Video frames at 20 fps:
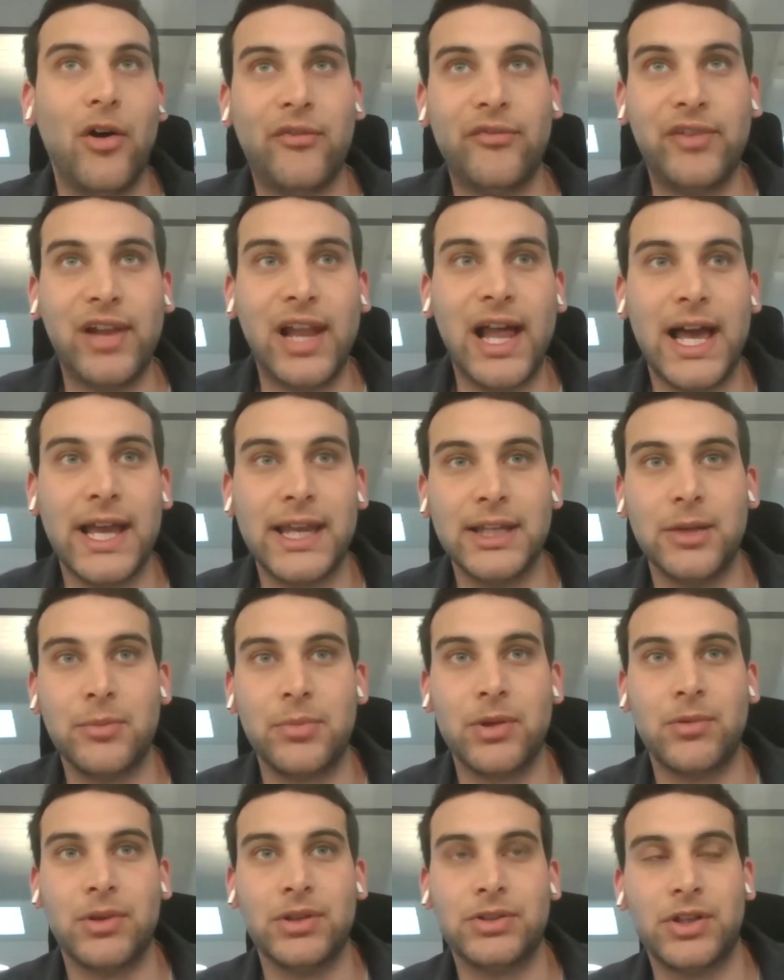
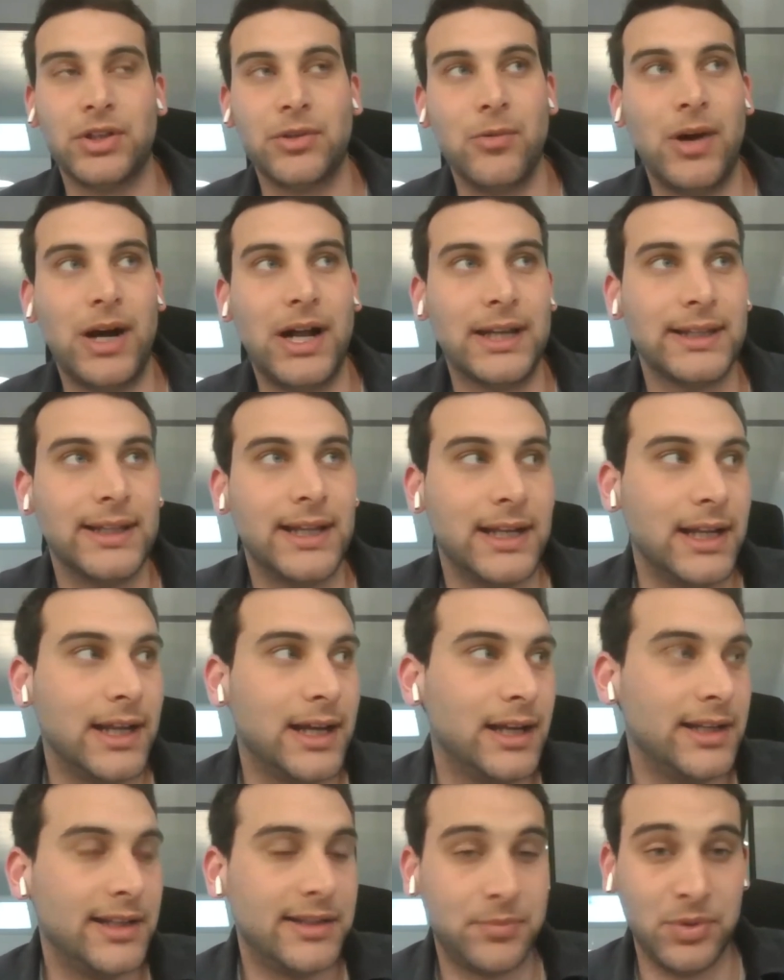offline per quanto
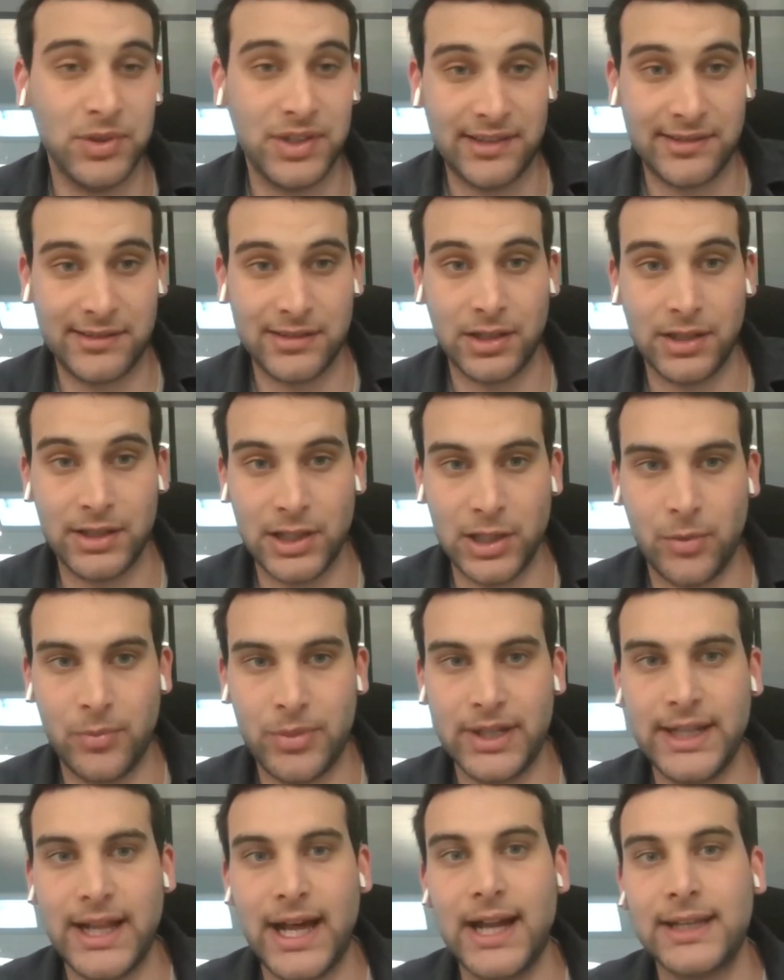riguarda l'esposizione delle
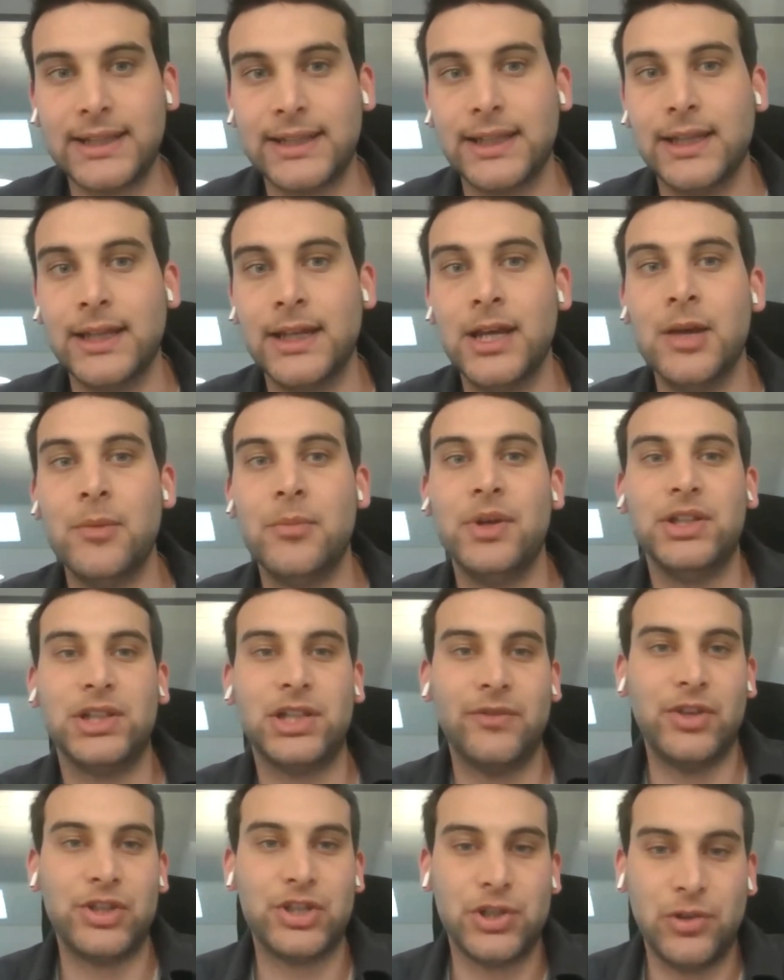opere d'arte,
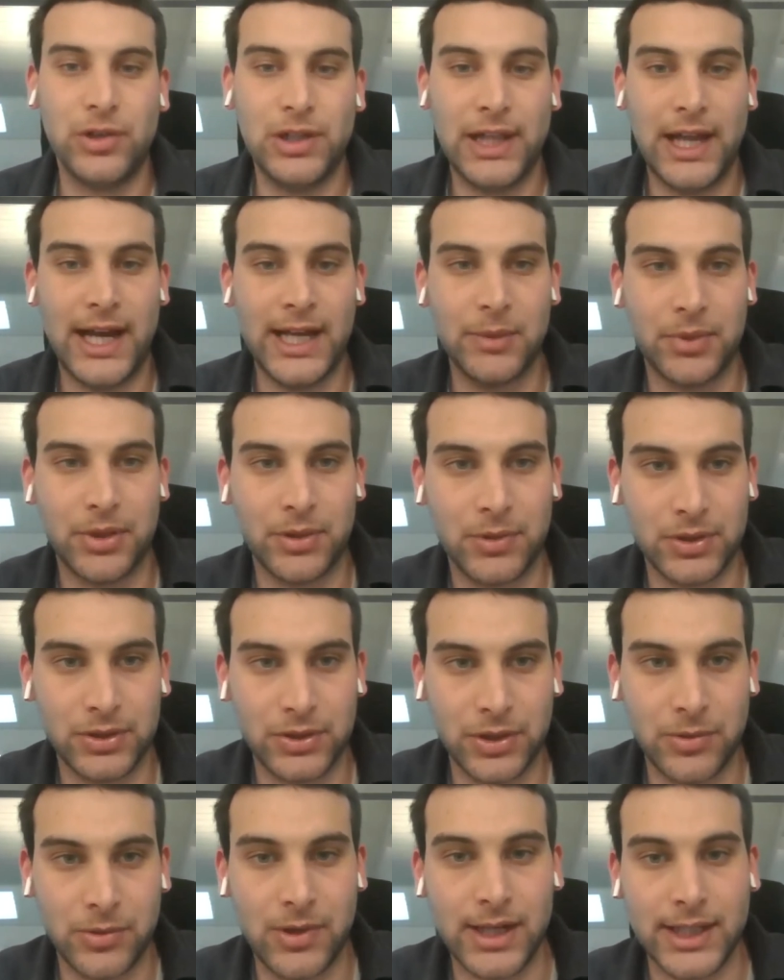mentre invece online per
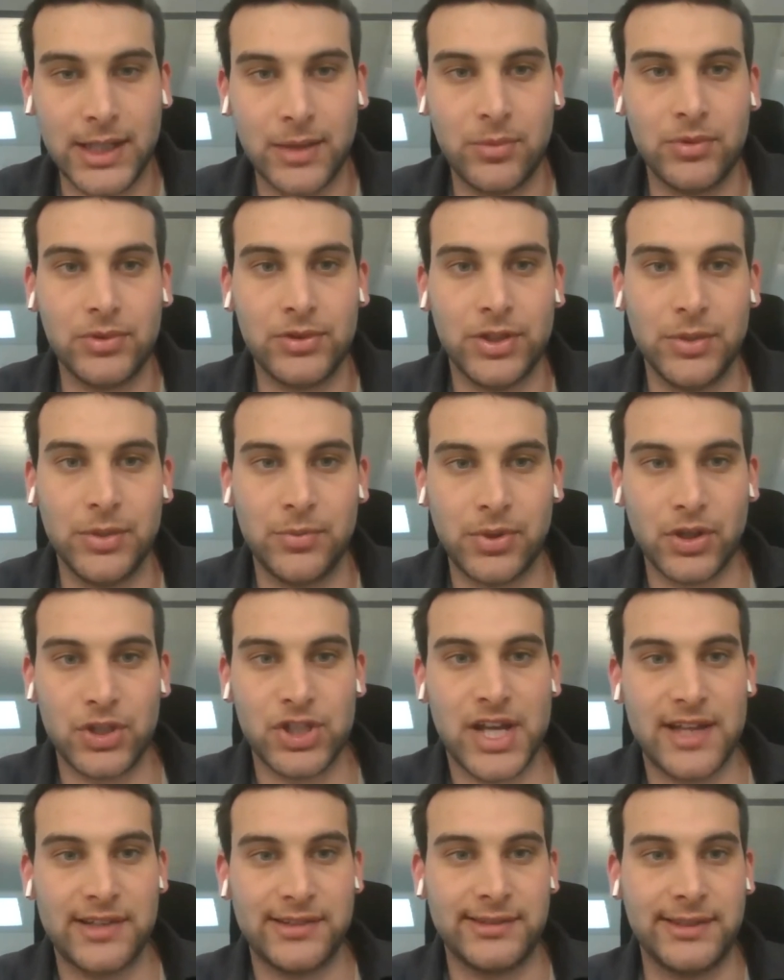quanto riguarda appunto i
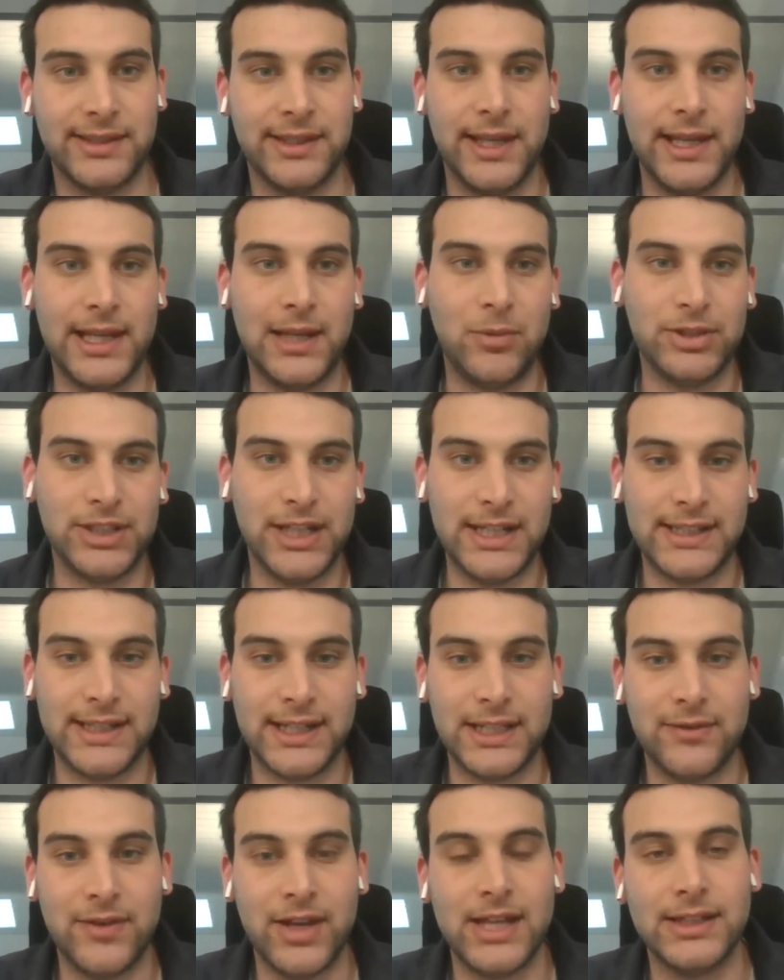processi e la
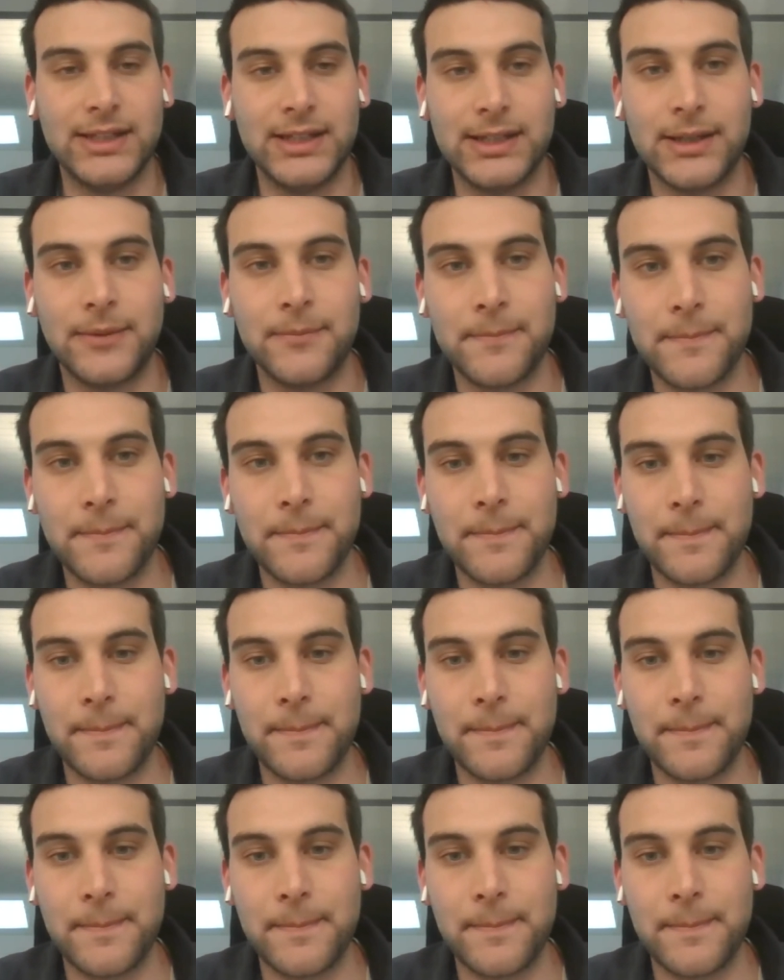modalità di vendita.